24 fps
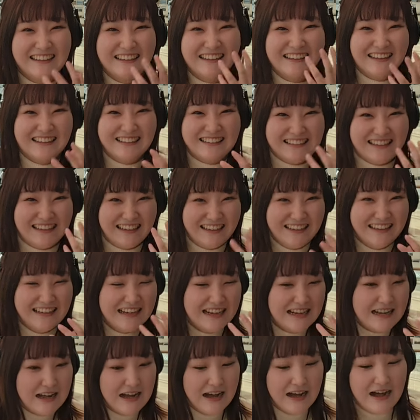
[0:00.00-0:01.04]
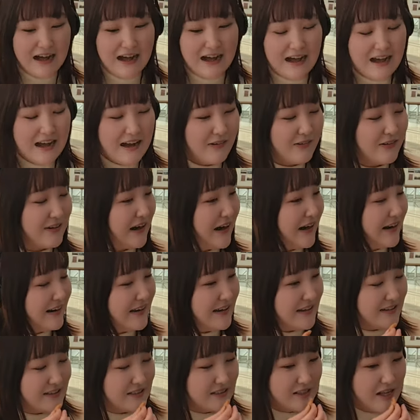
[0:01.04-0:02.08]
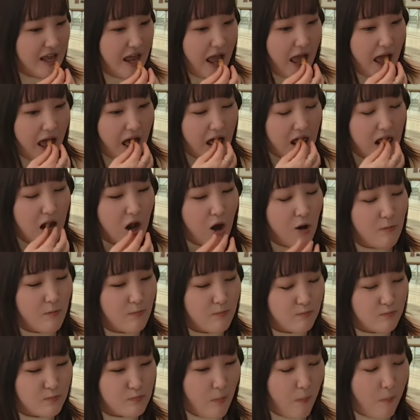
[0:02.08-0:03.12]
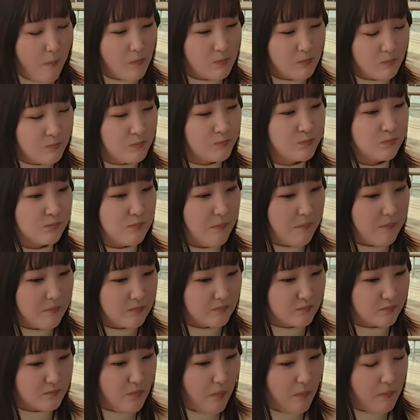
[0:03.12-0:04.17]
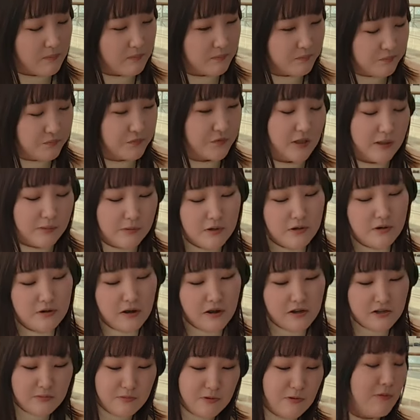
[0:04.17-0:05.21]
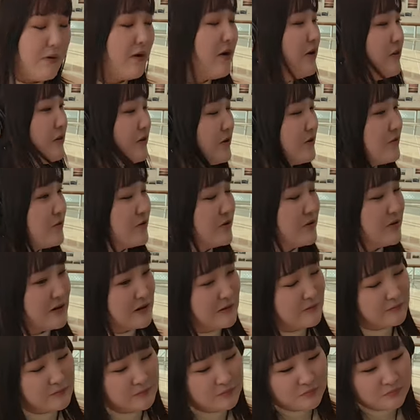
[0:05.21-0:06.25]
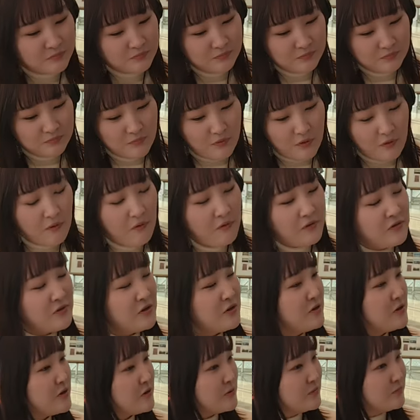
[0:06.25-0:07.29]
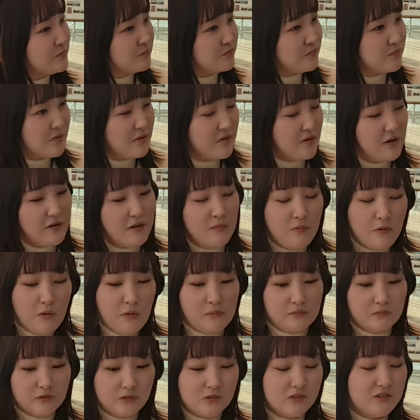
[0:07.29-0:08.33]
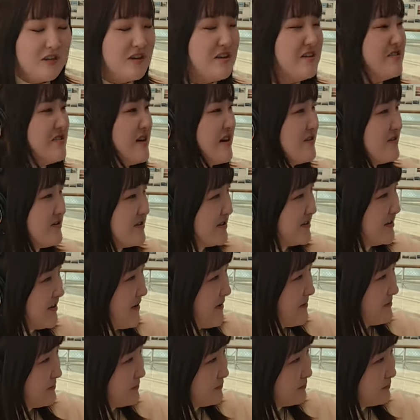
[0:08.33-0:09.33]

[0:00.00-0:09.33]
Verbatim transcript: 辛さが。ああ、これ辛いですね。うん。うん、食べる始めわかんないのにな。なんでだろう。あ、でも、癖になる。